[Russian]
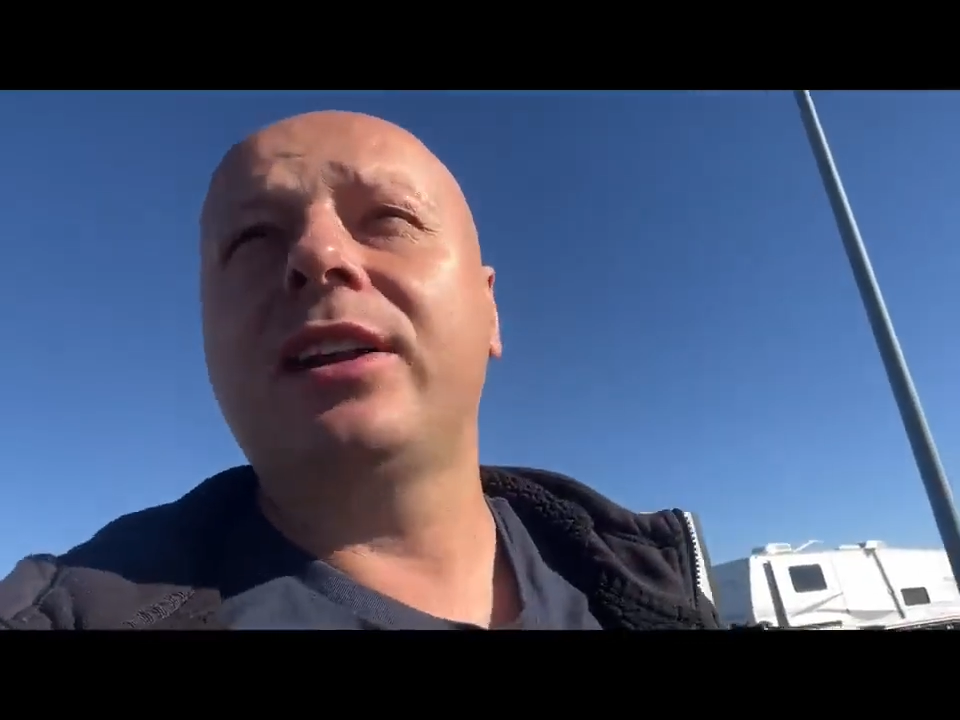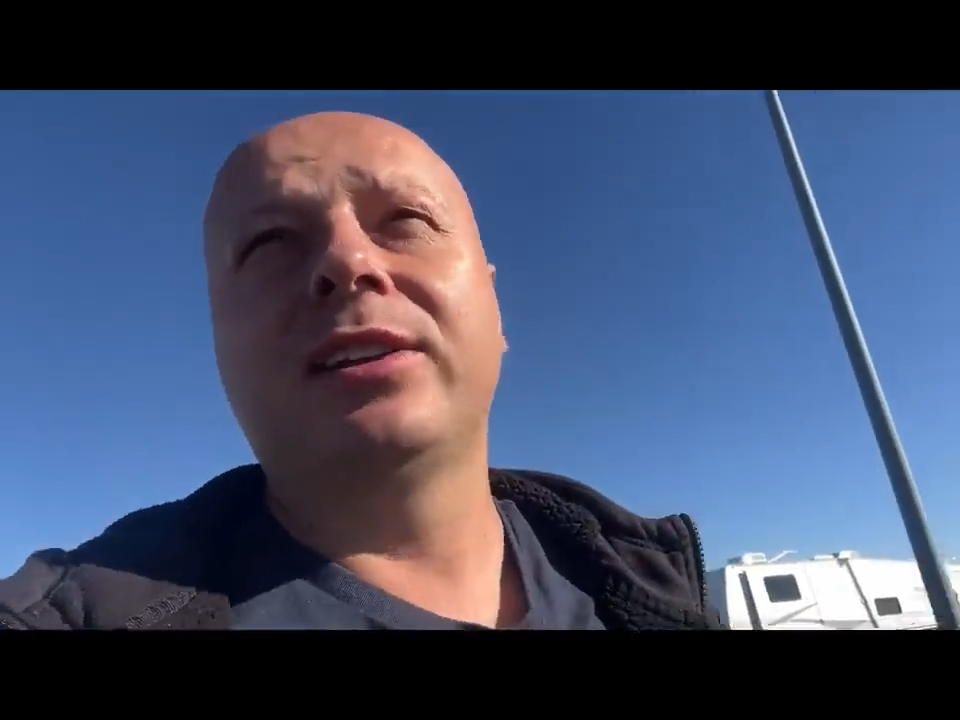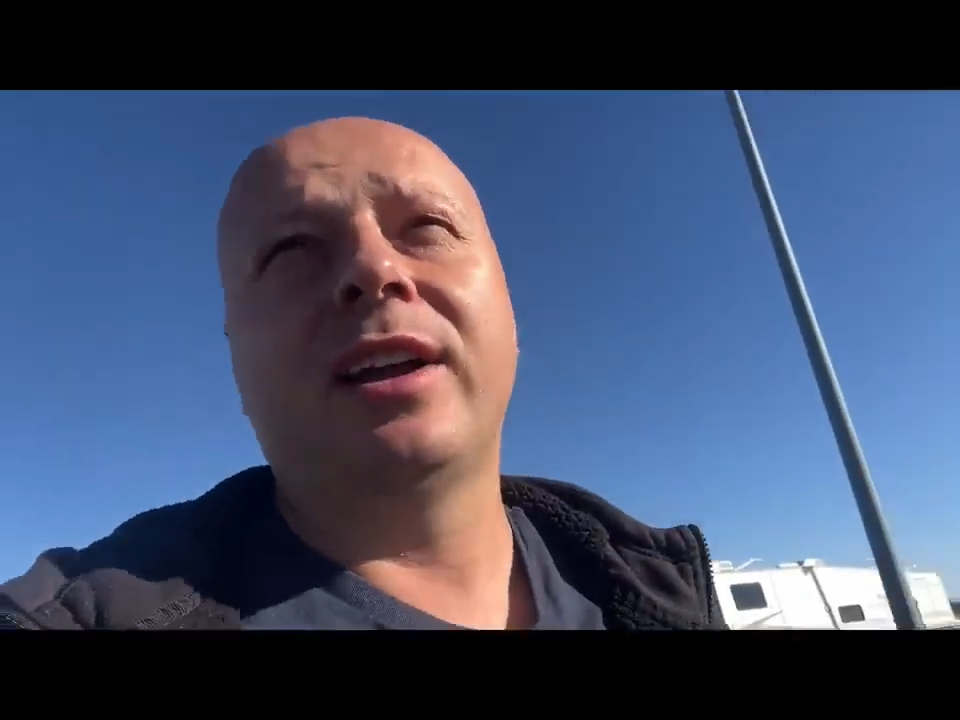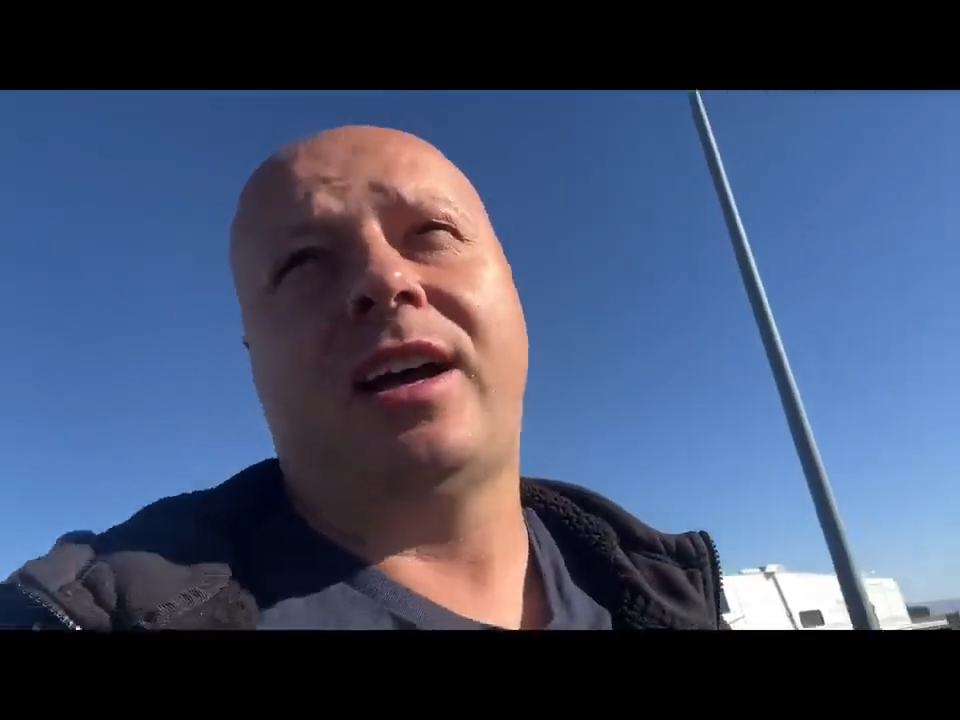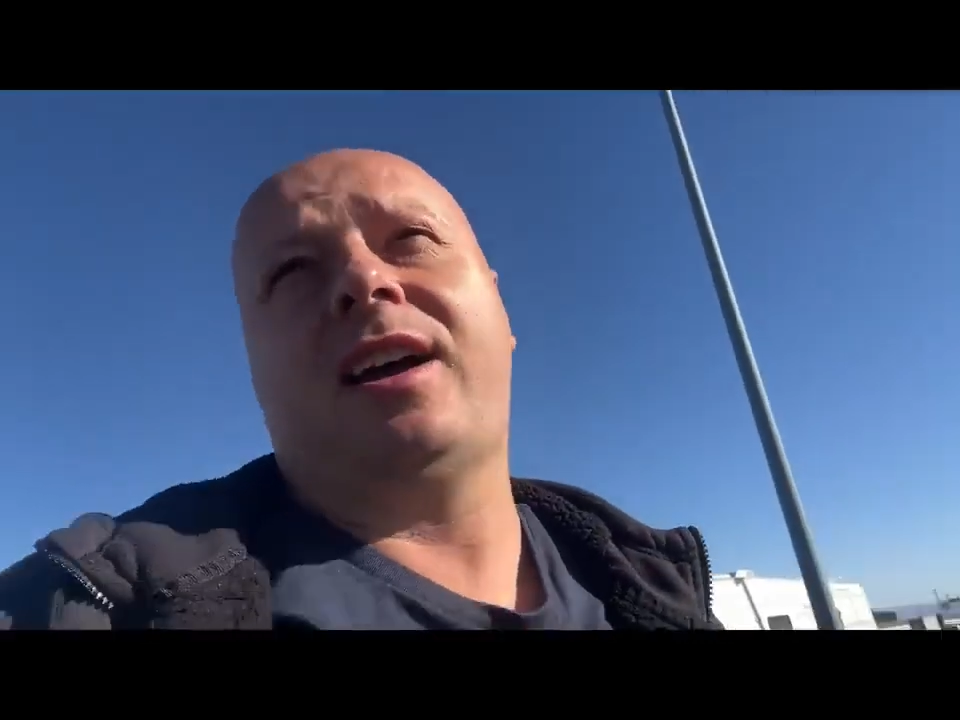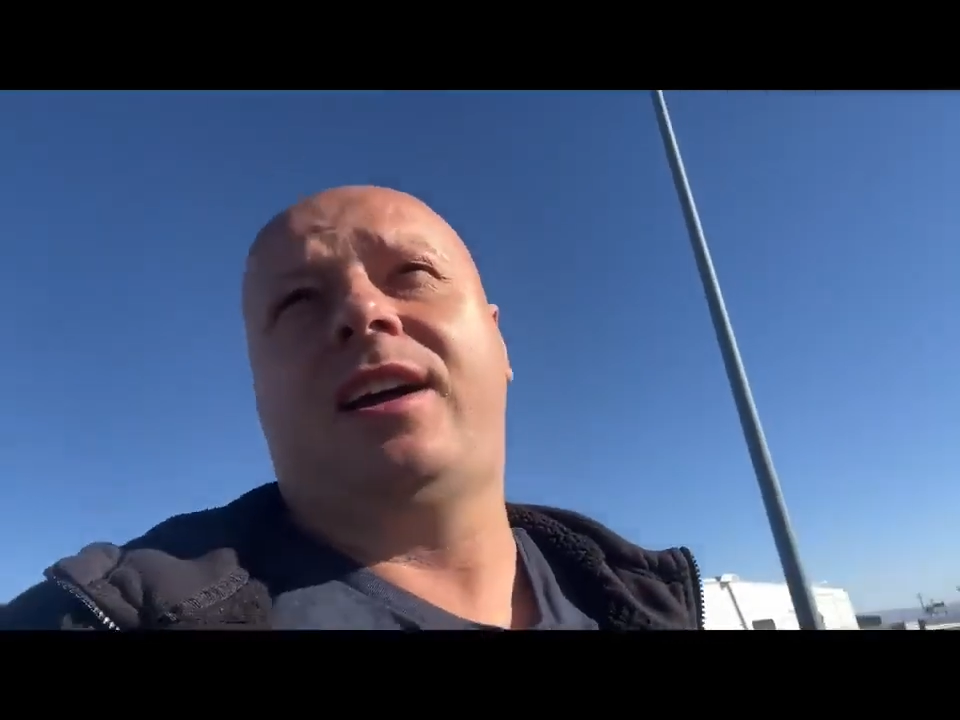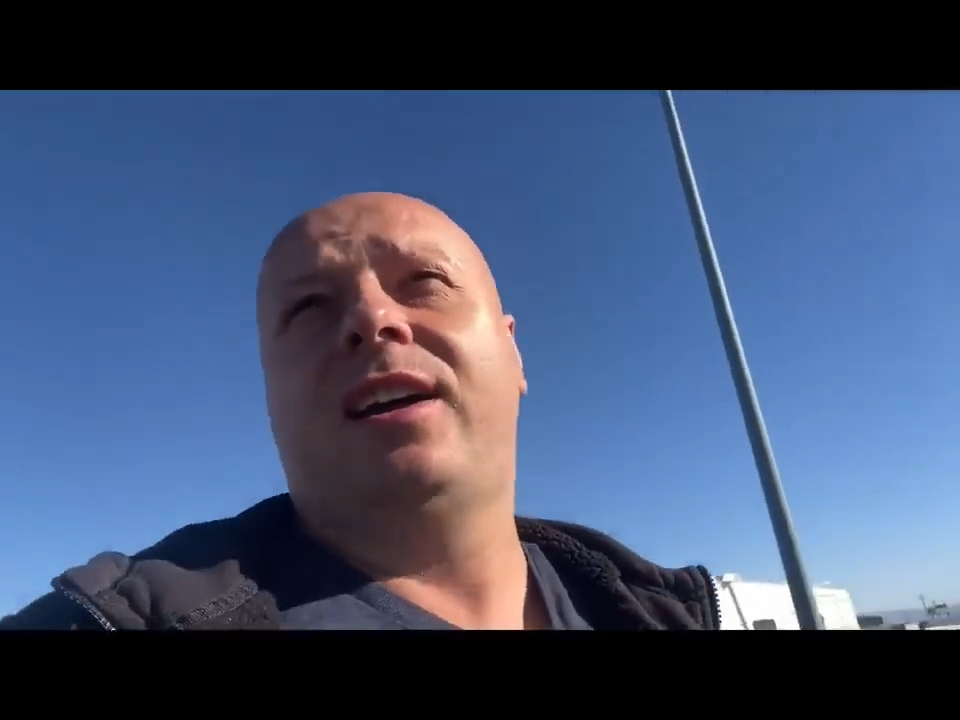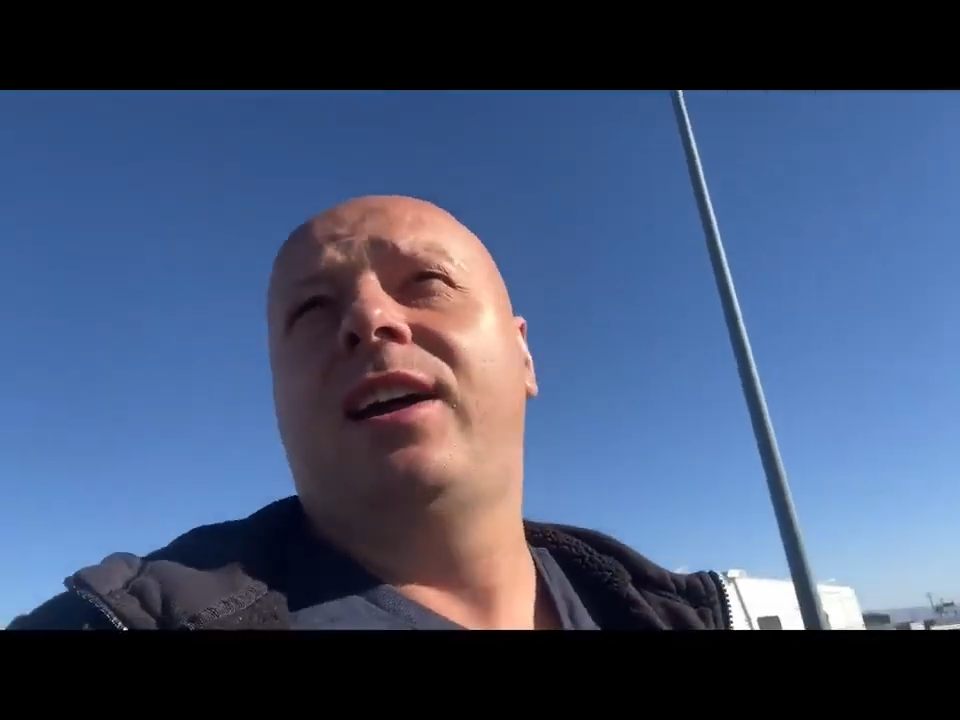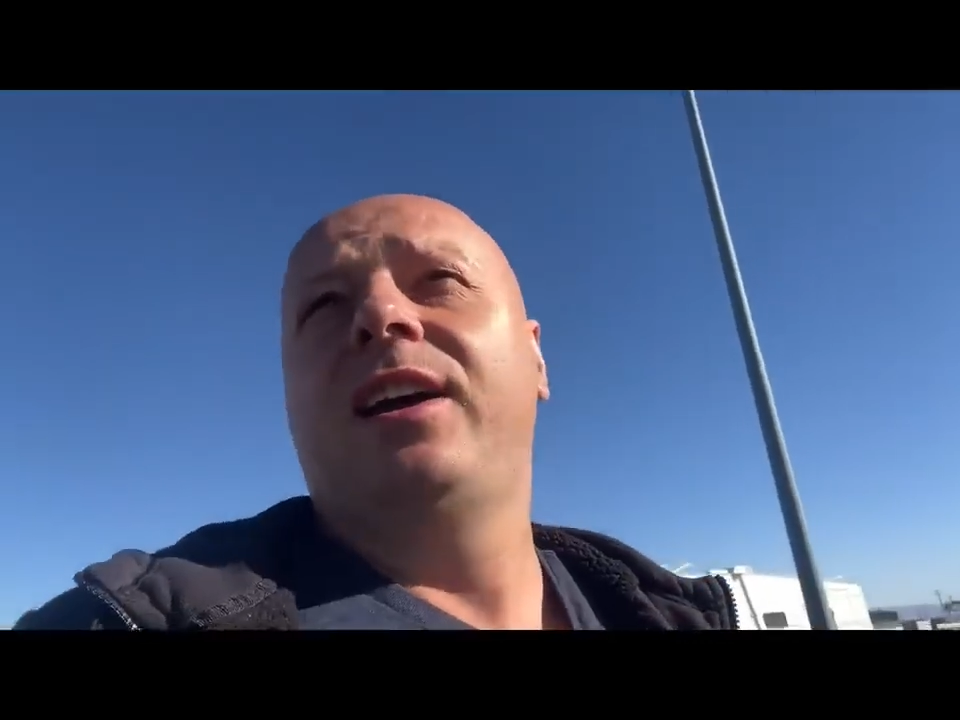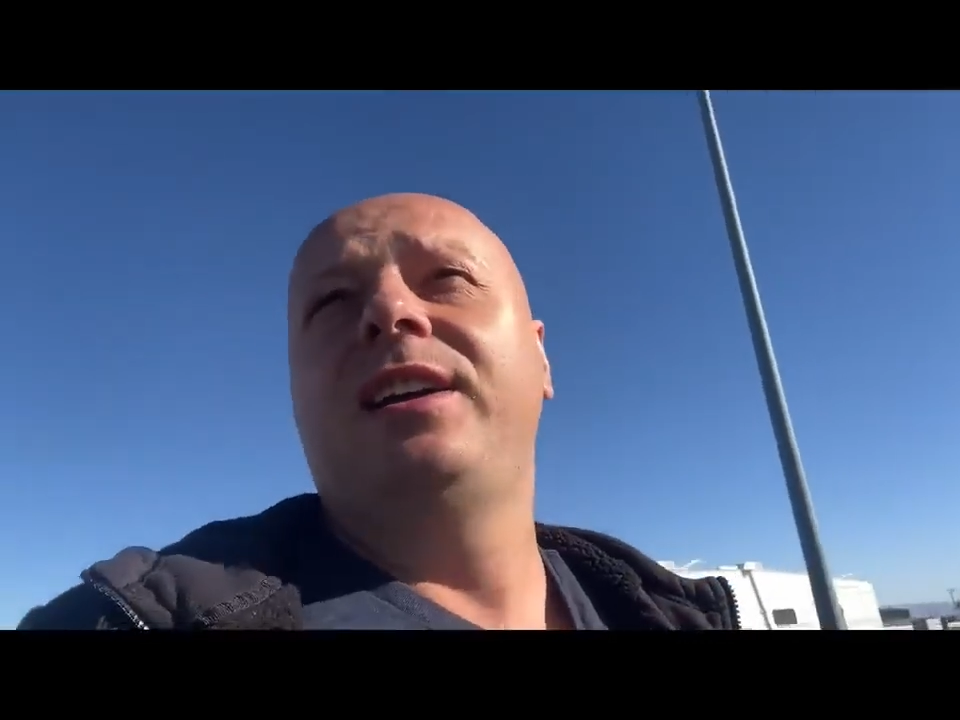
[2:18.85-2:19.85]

одна,